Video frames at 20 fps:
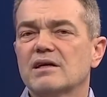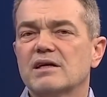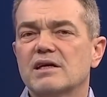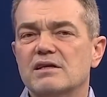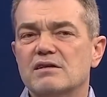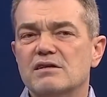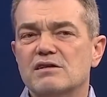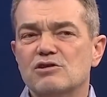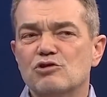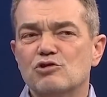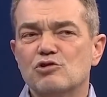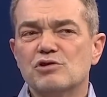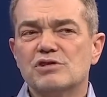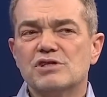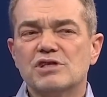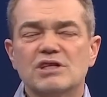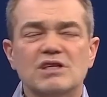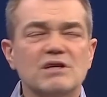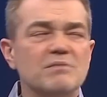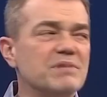7.
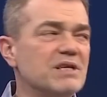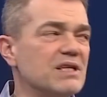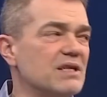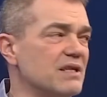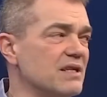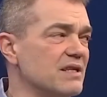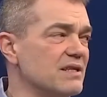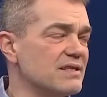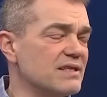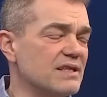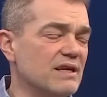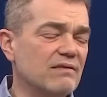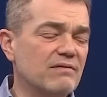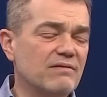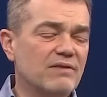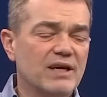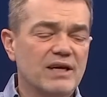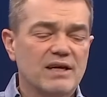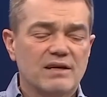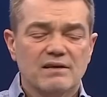yüzyılda bir
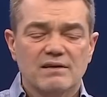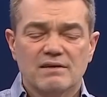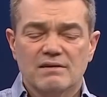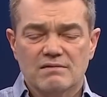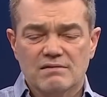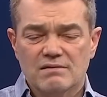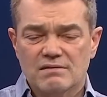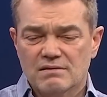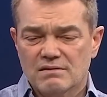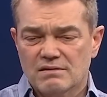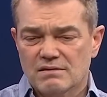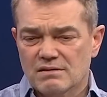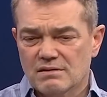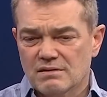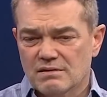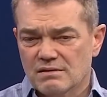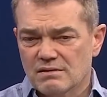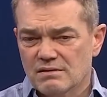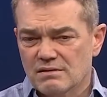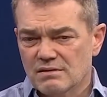insan ve e,
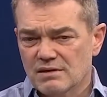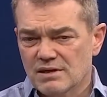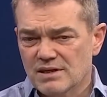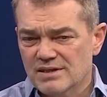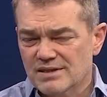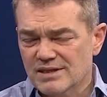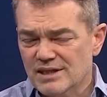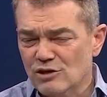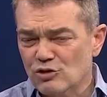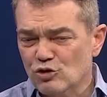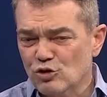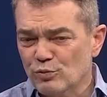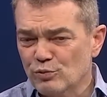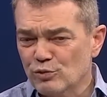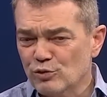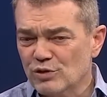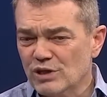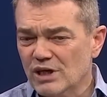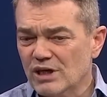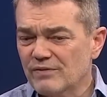insan
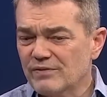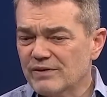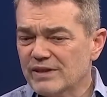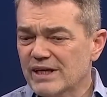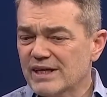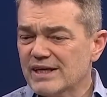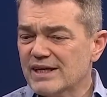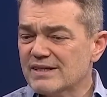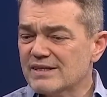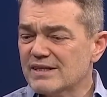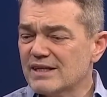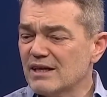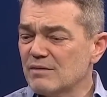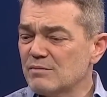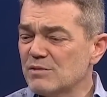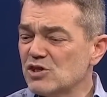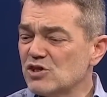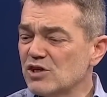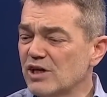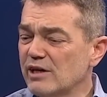topluluğu tarafından
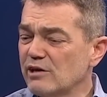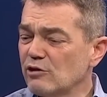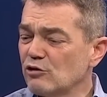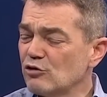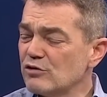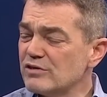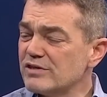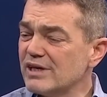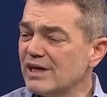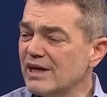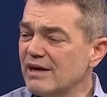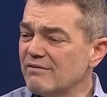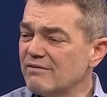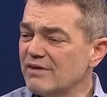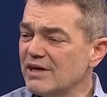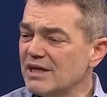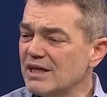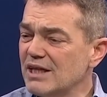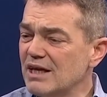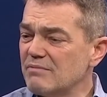yazılamayacağını gösteren
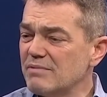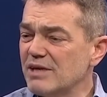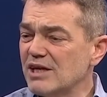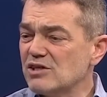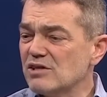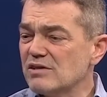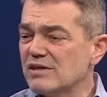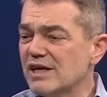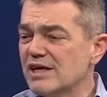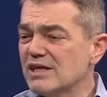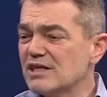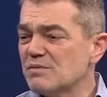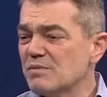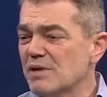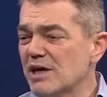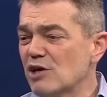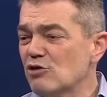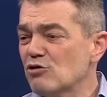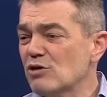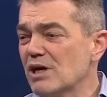veriler bence
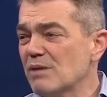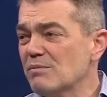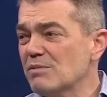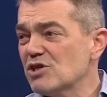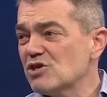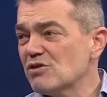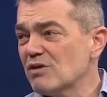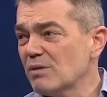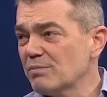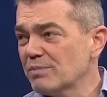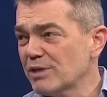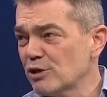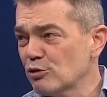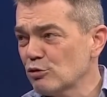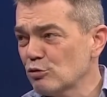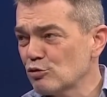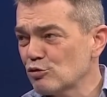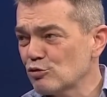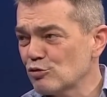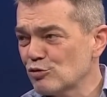deizme en önemli cevapları
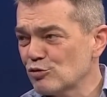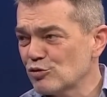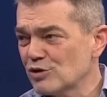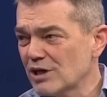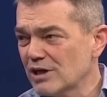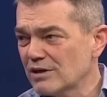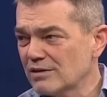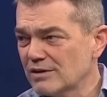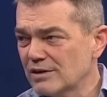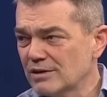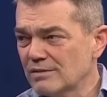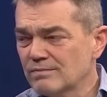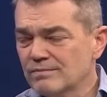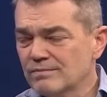oluşturur. Evet.